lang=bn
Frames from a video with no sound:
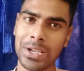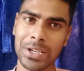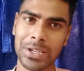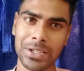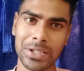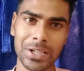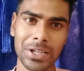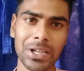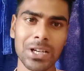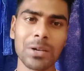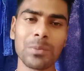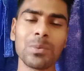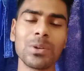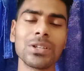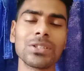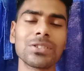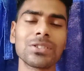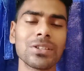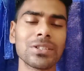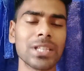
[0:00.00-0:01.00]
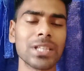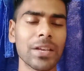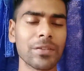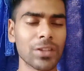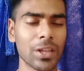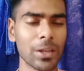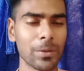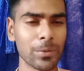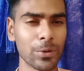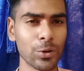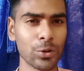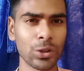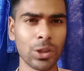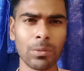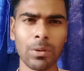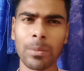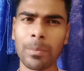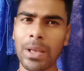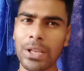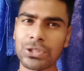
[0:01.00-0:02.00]
কেরালা ব্লাস্টার্স এফসির বিরুদ্ধে
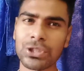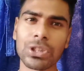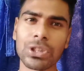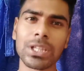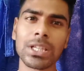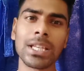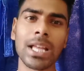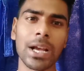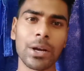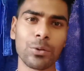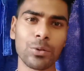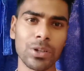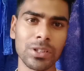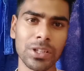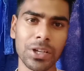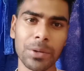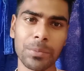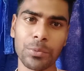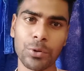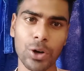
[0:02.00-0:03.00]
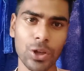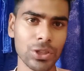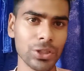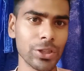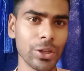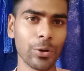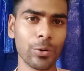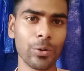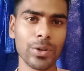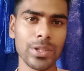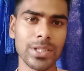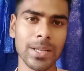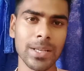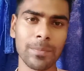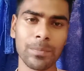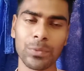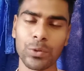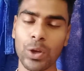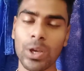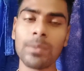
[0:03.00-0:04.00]
এবং ম্যাচটা তিন এক বলে তারা পরাজিত হয়েছে
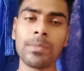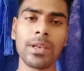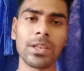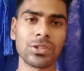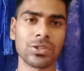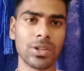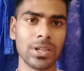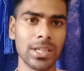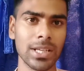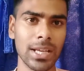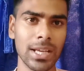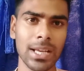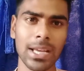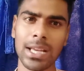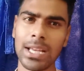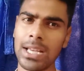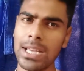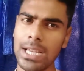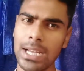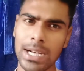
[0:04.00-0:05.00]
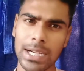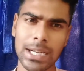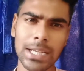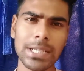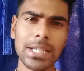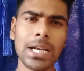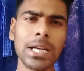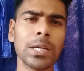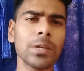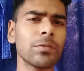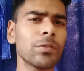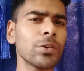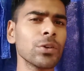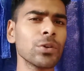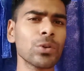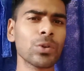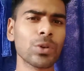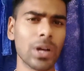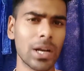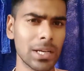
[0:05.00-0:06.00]
তো এই ম্যাচটা নিয়ে ডিটেল রিভিউ
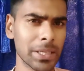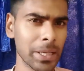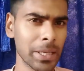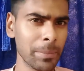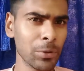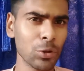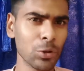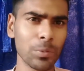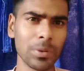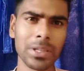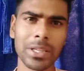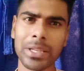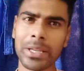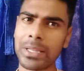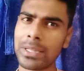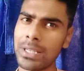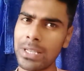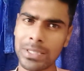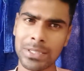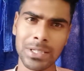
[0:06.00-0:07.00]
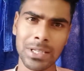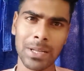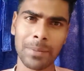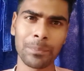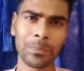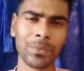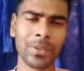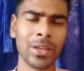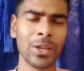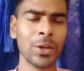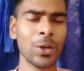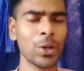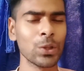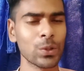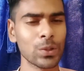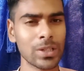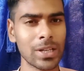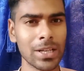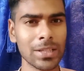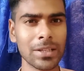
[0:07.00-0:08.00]
কালকে আমি তোমাদেরকে দিয়েছিলাম তো
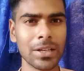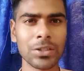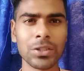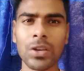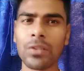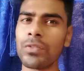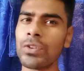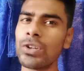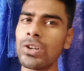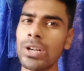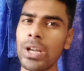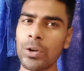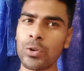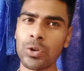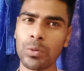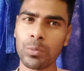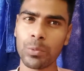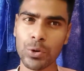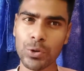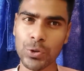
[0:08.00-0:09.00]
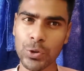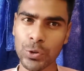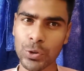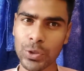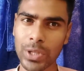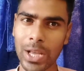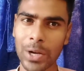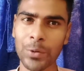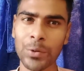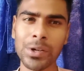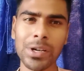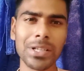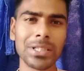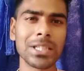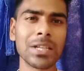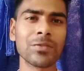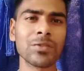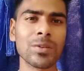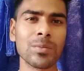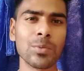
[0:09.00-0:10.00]
যারা যারা সেই ভিডিওটা এখনো পর্যন্ত দেখোনি
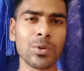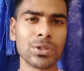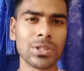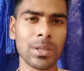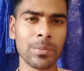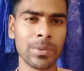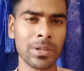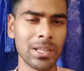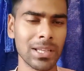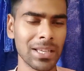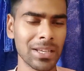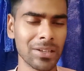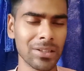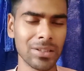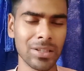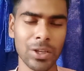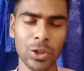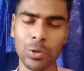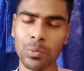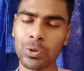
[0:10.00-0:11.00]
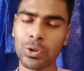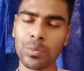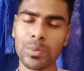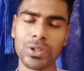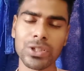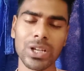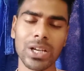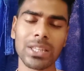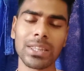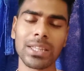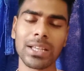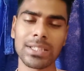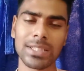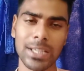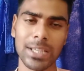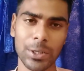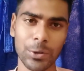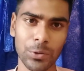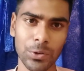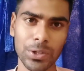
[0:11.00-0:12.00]
ডেসক্রিপশন বক্সে আমি লিঙ্ক দিয়ে দেবো তোমরা সেখান থেকে
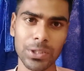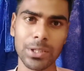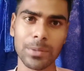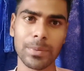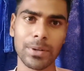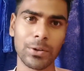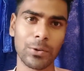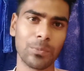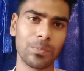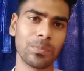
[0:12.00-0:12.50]
চেক করে নিতে পারো